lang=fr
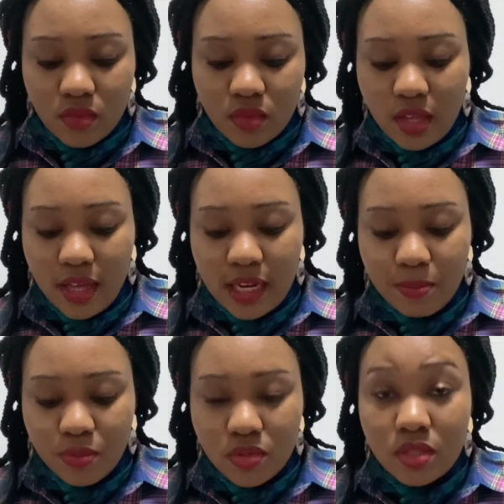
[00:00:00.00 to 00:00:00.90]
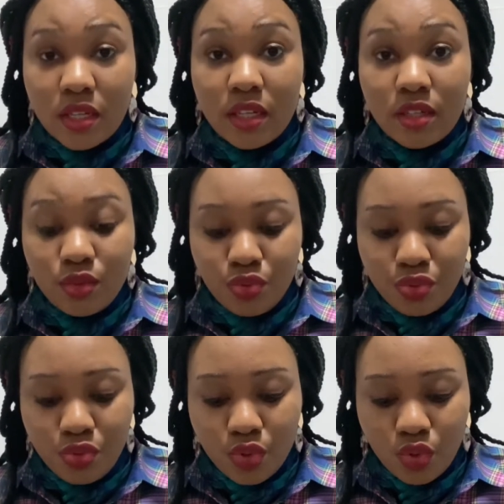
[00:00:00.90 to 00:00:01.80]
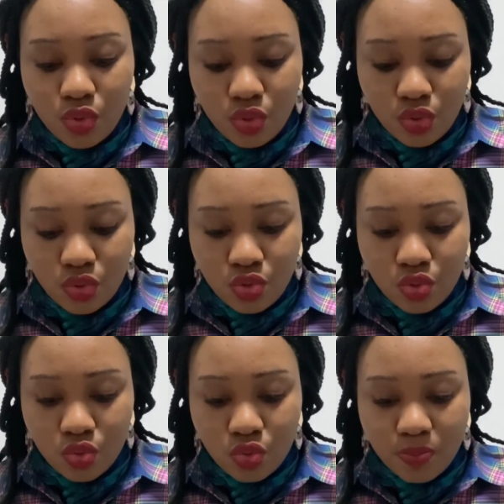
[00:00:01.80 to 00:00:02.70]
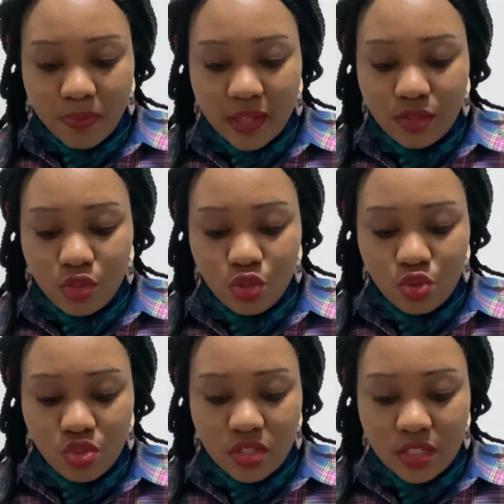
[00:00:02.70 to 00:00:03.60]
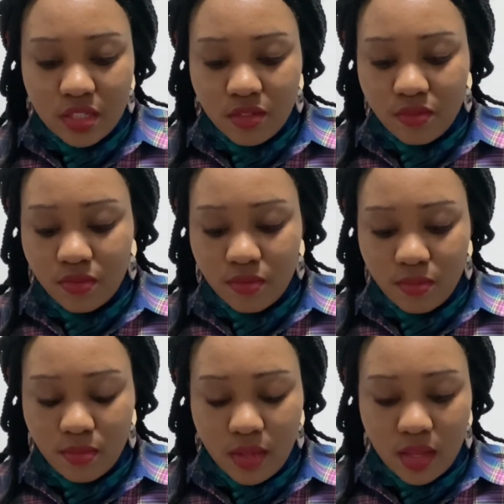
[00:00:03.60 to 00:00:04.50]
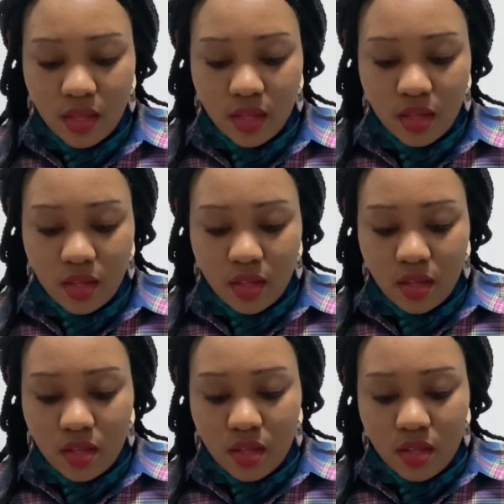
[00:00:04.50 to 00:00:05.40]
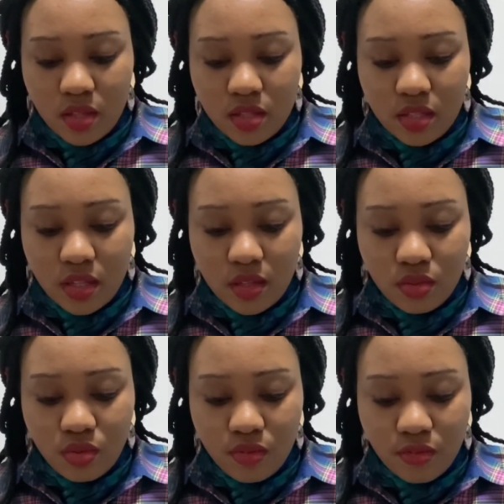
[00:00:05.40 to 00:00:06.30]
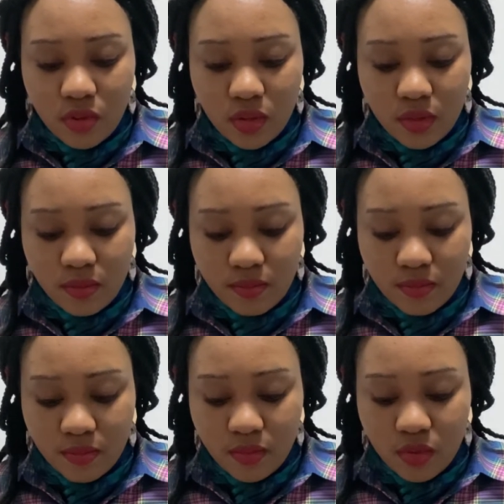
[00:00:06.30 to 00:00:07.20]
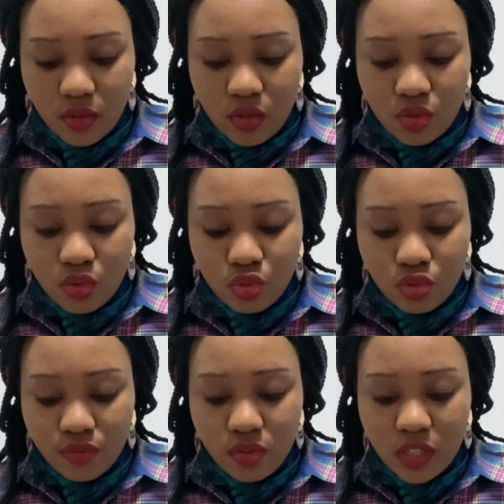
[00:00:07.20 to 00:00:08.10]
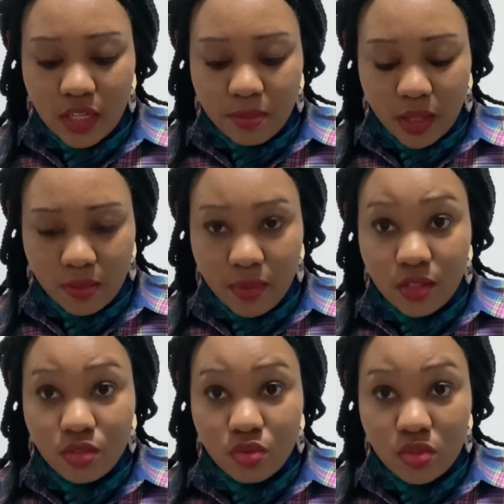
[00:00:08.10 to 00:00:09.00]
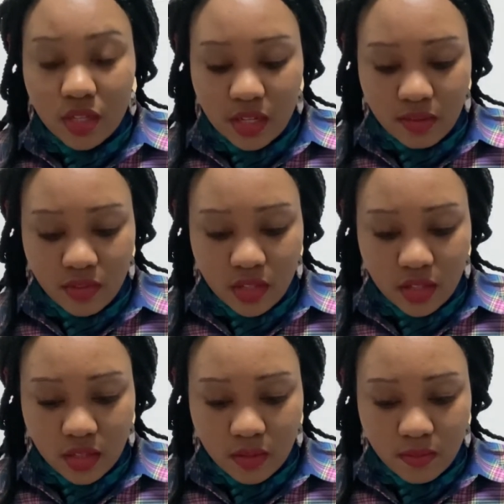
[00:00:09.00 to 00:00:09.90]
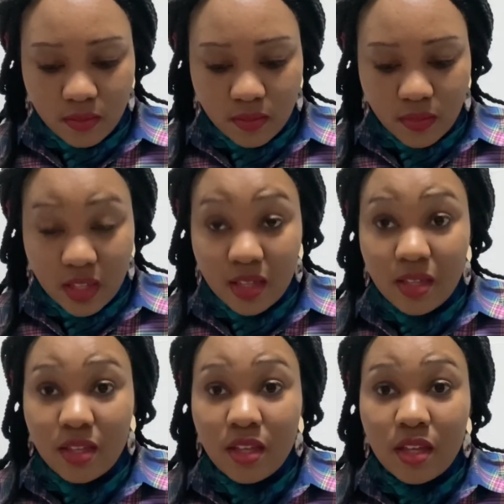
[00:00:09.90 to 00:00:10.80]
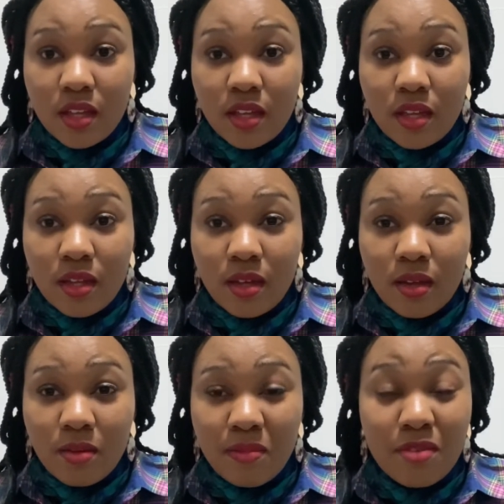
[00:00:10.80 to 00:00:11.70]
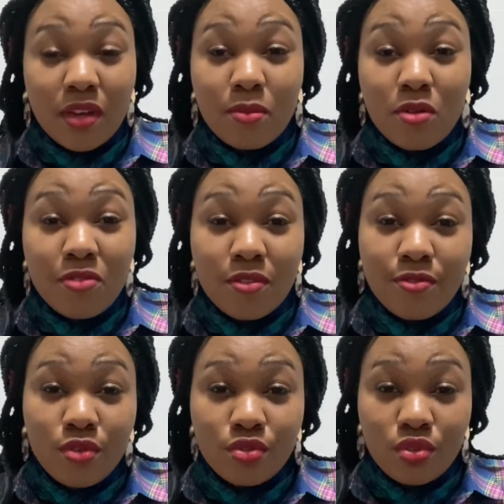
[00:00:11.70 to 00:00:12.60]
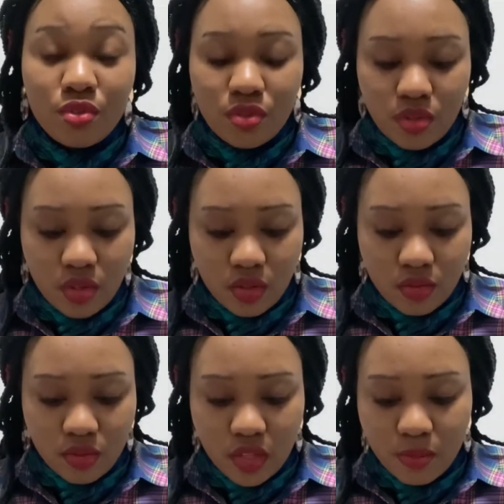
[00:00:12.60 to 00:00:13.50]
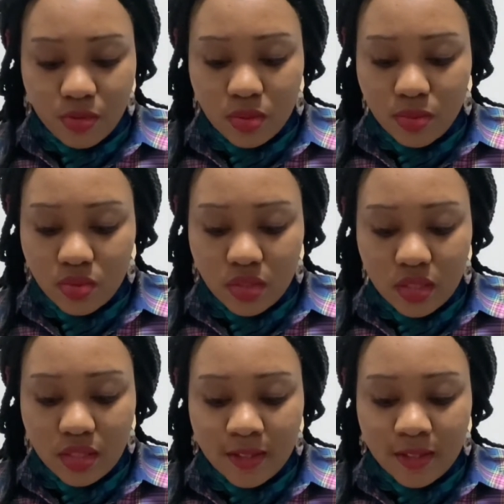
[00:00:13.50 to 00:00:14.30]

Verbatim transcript: Elle a posté deux jours, pas deux jours successifs, mais c'était deux fois. Donc, je vous lis la première chose qu'elle avait écrite, qui m'a vraiment fait fondre le cœur. Et puis je me suis dit,